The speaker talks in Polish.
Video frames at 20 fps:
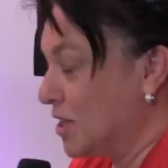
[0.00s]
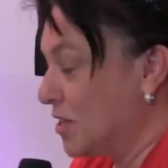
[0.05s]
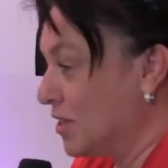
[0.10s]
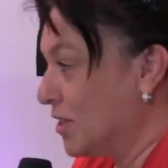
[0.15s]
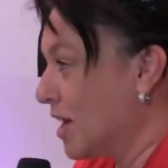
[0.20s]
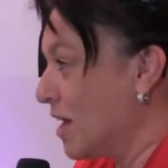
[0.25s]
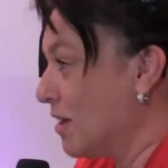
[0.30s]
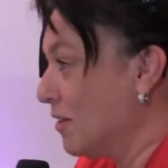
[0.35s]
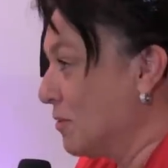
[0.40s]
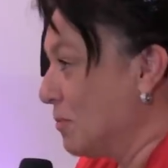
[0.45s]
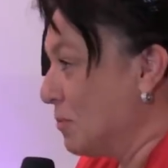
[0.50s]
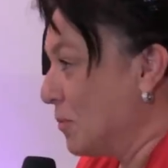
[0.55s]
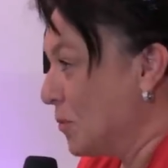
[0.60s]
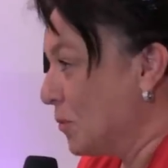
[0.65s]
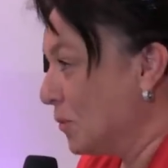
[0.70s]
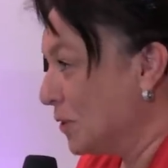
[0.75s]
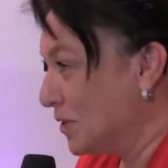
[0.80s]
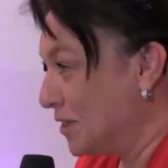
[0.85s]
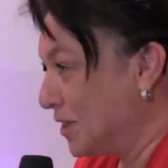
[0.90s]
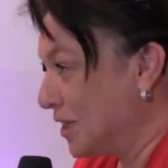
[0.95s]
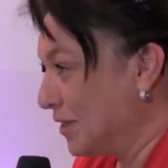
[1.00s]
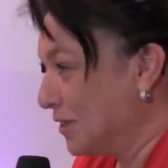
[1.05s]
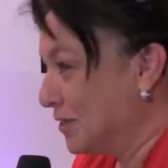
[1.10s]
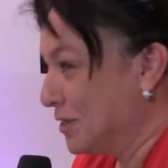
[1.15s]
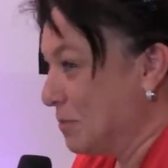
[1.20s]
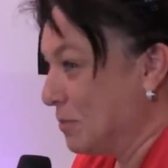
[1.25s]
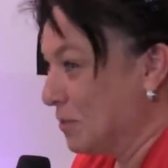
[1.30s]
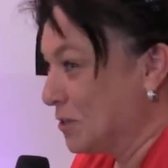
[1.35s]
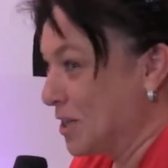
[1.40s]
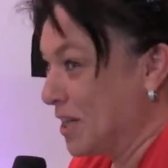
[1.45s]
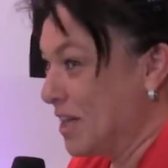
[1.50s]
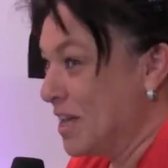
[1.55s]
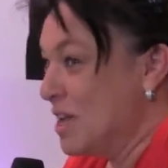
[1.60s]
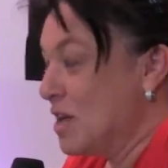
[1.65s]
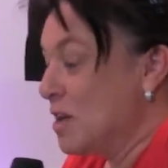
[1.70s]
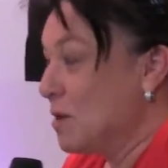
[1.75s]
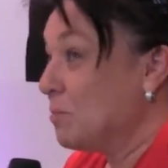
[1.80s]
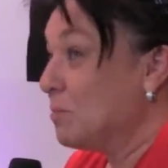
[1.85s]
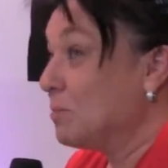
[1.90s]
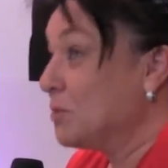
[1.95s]
centralnym punkcie, gdzie może
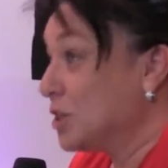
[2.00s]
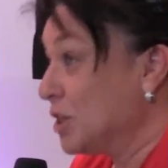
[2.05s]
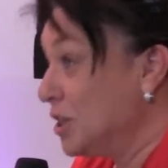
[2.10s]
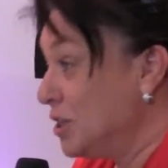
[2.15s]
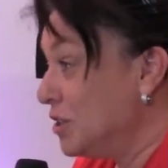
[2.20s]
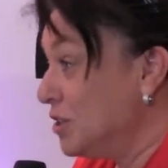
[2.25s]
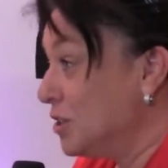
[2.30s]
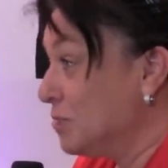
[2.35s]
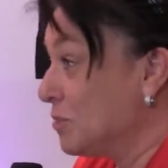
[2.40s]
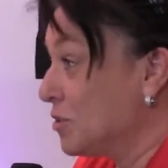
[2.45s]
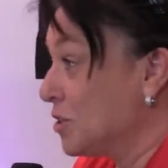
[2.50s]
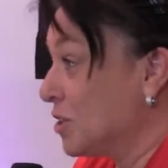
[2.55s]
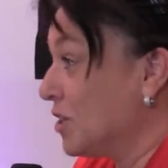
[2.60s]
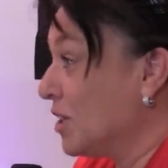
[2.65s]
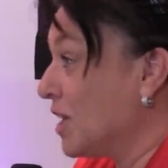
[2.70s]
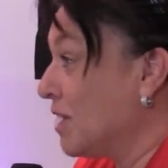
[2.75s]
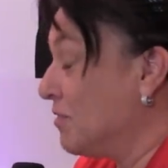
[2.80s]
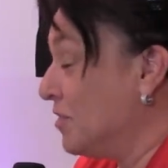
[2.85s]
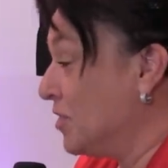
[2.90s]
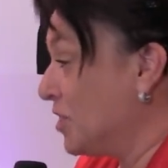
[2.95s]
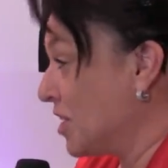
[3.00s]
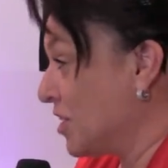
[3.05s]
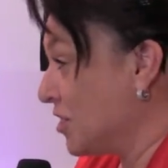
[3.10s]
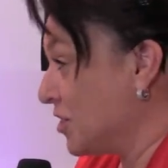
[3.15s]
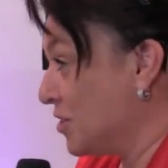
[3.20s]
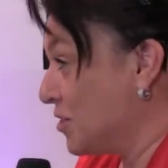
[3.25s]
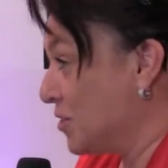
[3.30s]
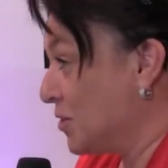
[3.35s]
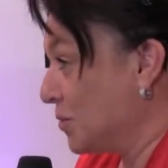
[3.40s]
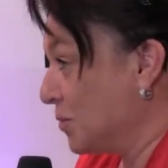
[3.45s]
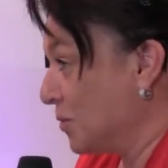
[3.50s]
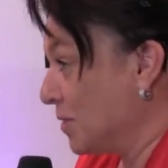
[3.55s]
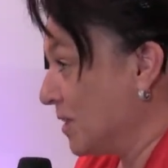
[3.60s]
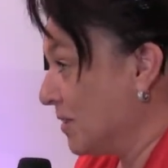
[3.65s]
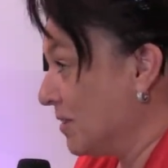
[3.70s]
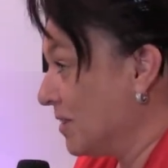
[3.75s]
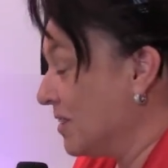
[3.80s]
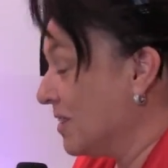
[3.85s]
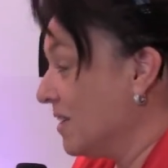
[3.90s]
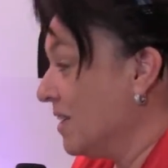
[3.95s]
przyjść i może trafić każdy
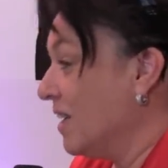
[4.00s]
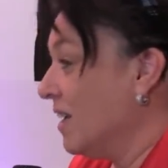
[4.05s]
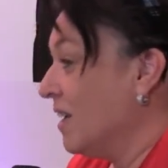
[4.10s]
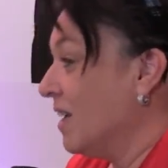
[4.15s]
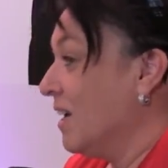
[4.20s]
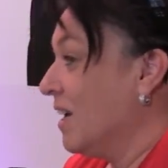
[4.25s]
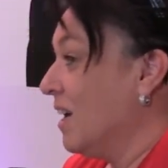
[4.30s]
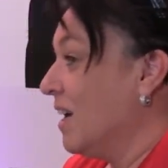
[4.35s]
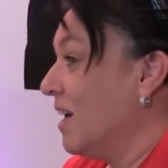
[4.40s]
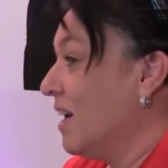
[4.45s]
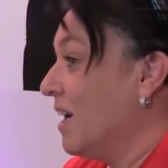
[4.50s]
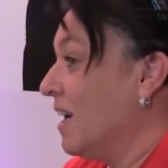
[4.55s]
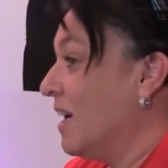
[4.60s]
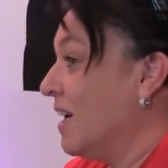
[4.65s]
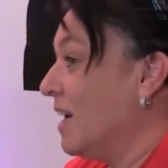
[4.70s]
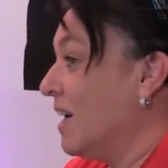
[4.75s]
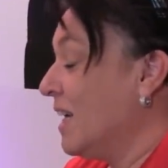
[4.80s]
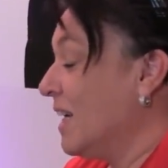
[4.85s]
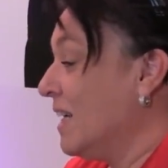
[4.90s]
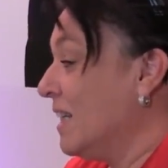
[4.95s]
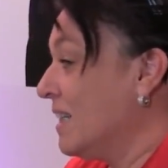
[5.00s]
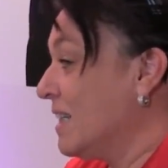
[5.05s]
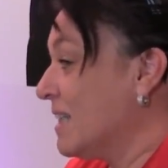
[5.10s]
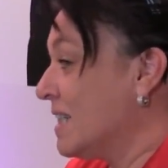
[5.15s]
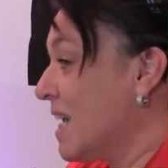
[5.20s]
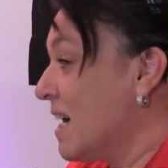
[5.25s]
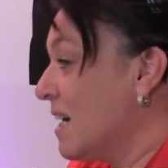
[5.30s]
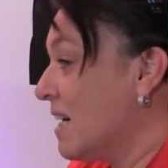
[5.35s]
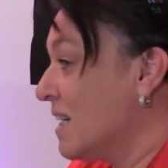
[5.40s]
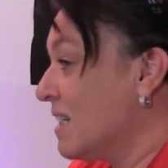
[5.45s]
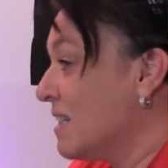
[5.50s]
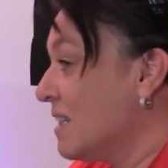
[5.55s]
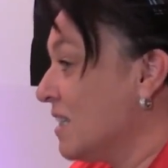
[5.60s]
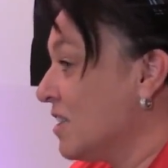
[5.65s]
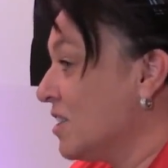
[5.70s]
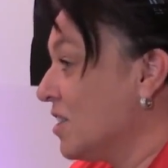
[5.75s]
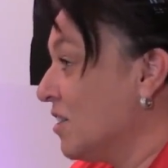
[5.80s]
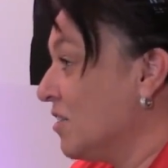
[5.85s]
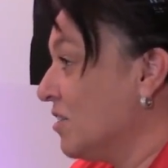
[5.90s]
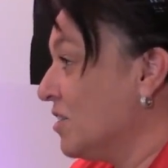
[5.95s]
student. E, I zakres
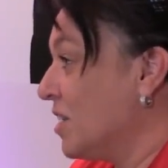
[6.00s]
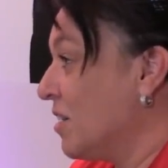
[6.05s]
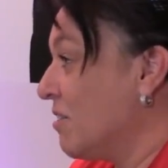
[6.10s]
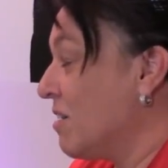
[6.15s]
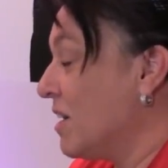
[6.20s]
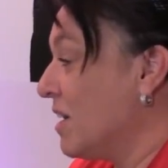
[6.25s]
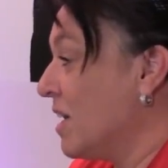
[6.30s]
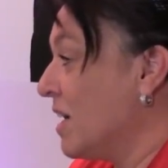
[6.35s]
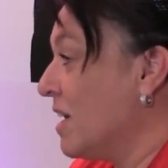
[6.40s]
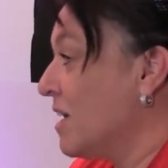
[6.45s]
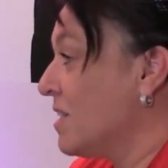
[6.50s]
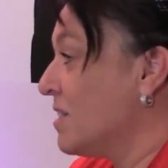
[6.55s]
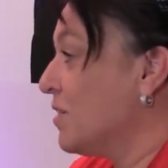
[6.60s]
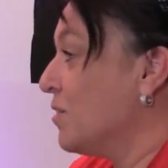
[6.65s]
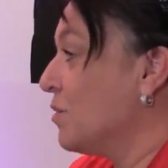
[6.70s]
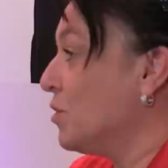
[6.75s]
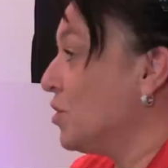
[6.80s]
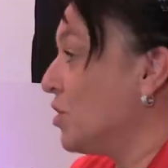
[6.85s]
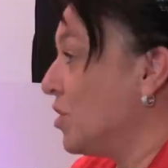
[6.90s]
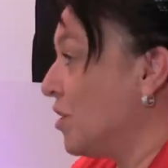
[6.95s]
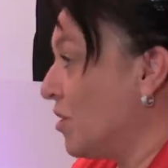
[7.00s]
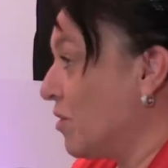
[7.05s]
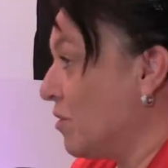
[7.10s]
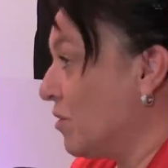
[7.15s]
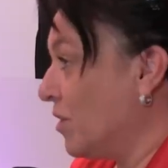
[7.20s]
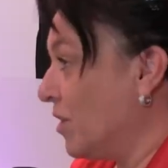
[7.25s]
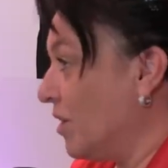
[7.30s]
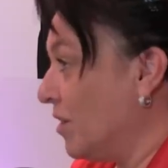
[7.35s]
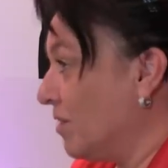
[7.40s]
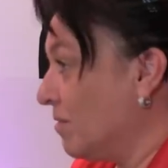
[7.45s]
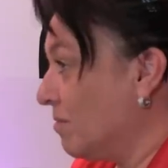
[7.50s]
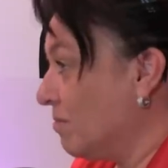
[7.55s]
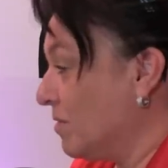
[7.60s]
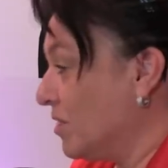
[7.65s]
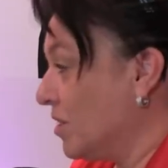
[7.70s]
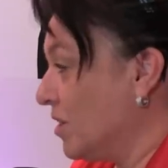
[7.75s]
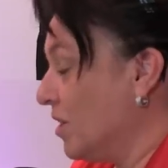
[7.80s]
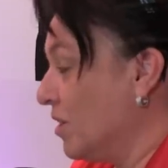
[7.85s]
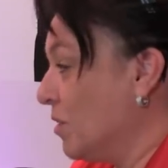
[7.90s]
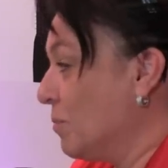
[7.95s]
naszego działania jest dość szeroki,
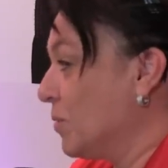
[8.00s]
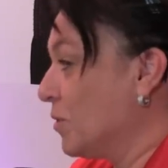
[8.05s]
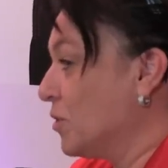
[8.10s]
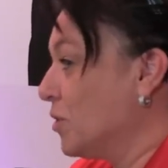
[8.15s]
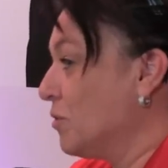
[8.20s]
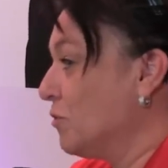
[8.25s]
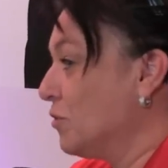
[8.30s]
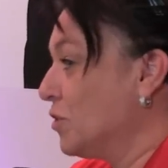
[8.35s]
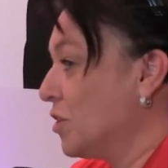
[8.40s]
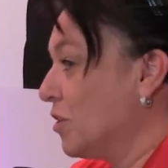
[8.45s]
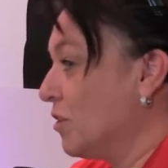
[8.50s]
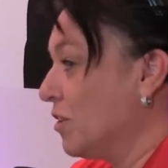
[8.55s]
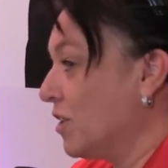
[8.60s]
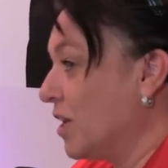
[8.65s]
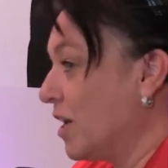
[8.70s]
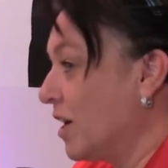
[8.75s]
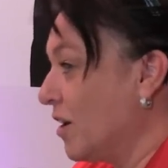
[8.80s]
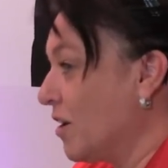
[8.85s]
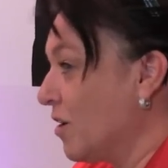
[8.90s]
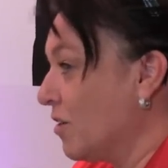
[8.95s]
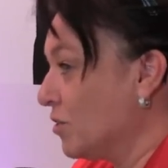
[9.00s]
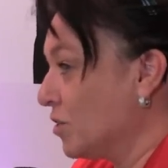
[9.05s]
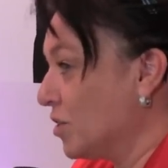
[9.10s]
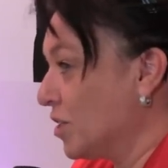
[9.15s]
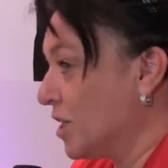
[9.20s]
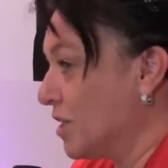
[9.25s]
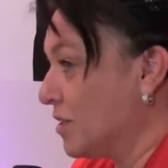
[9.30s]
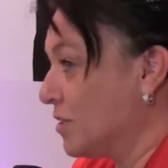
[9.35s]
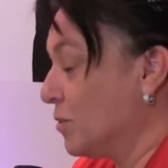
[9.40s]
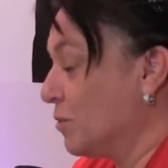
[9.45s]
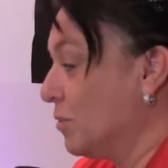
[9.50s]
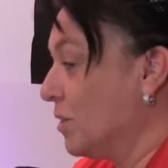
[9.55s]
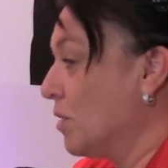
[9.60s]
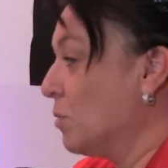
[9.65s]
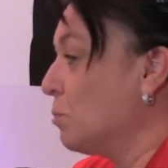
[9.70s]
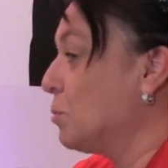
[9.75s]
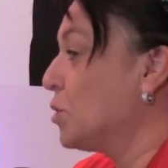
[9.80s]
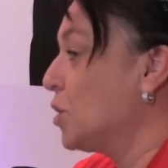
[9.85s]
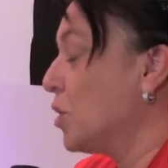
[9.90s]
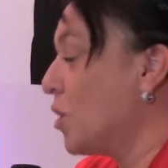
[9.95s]
czyli począwszy od tego, że
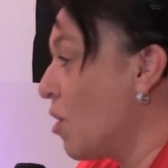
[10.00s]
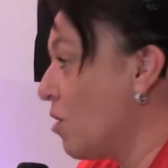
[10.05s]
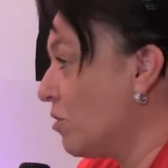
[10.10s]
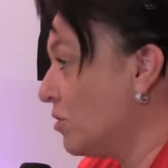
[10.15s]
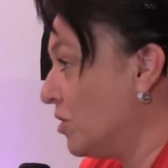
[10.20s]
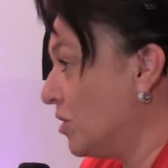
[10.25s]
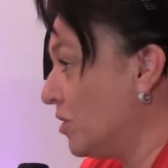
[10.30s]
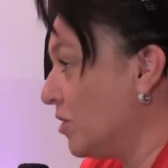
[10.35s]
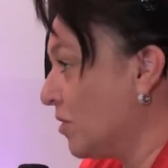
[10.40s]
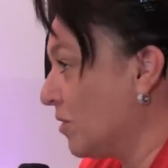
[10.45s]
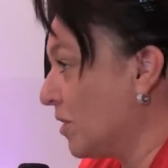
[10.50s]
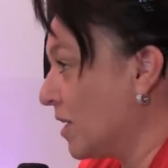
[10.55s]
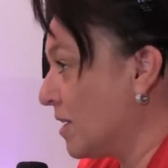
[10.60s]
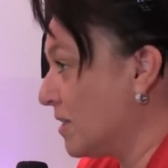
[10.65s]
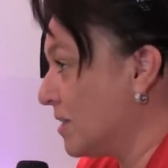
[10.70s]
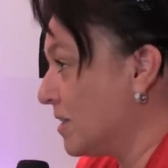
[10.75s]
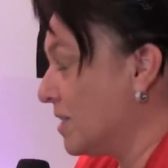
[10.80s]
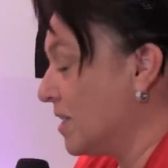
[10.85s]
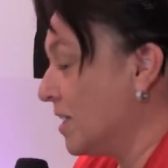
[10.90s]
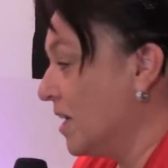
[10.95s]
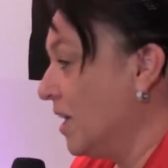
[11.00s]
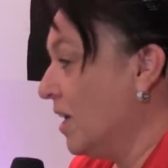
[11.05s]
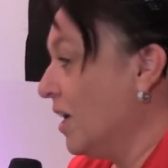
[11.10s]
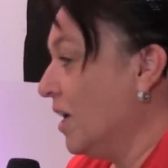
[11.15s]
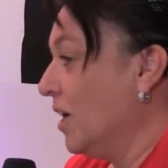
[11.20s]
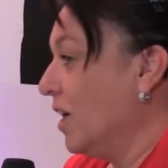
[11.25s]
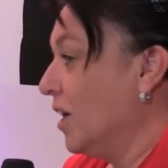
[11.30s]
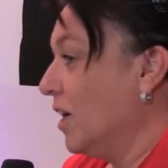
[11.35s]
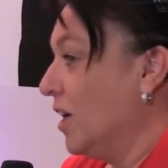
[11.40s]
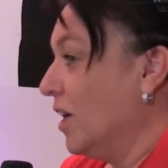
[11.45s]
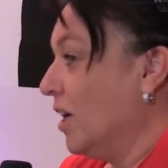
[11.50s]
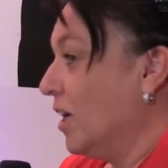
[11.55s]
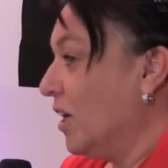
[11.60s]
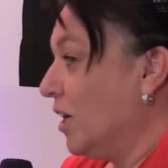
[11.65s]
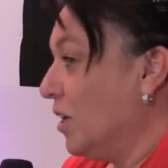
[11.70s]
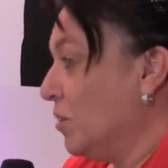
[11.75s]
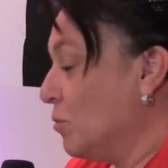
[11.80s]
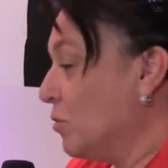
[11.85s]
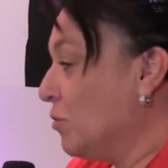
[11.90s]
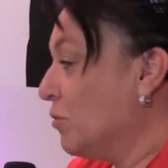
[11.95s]
student przychodzi do nas
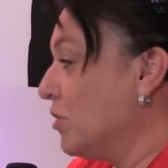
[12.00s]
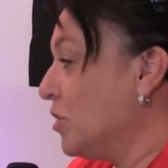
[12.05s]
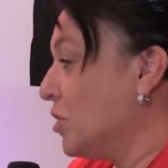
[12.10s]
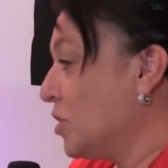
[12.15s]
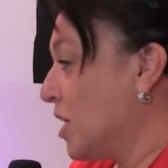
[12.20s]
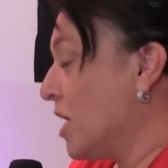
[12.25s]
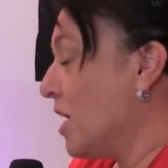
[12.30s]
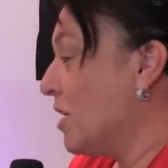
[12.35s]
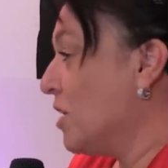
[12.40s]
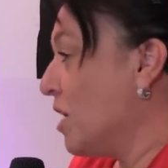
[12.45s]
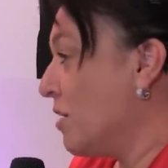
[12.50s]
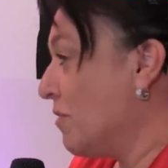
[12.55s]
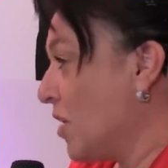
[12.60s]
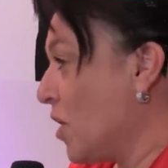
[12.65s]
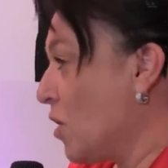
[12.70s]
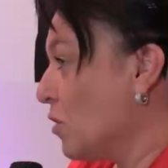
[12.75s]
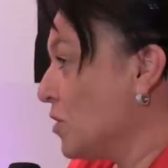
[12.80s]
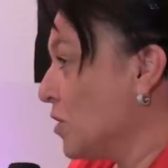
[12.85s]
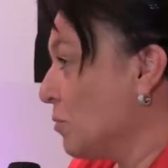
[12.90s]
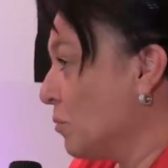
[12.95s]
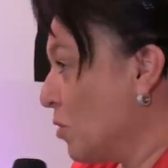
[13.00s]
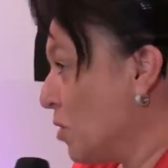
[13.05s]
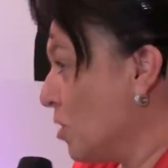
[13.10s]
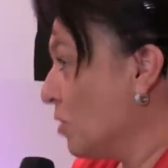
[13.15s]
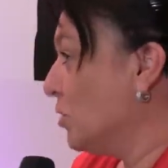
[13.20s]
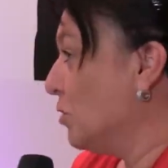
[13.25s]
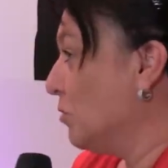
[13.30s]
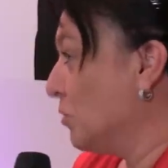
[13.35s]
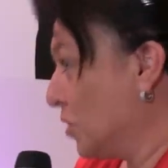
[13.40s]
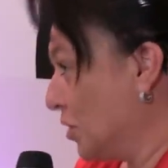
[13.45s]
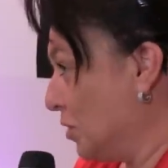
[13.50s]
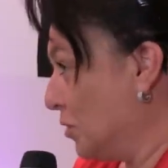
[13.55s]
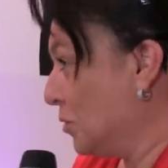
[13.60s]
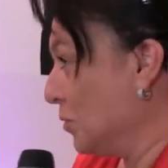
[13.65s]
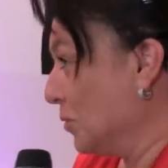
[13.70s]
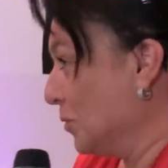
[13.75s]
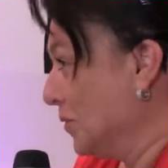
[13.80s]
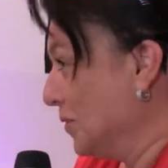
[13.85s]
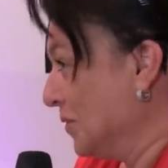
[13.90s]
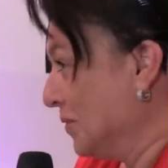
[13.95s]
i mówi, że nie wie, o co mu chodzi w
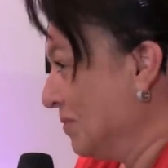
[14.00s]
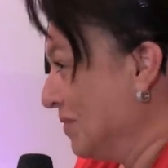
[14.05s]
życiu.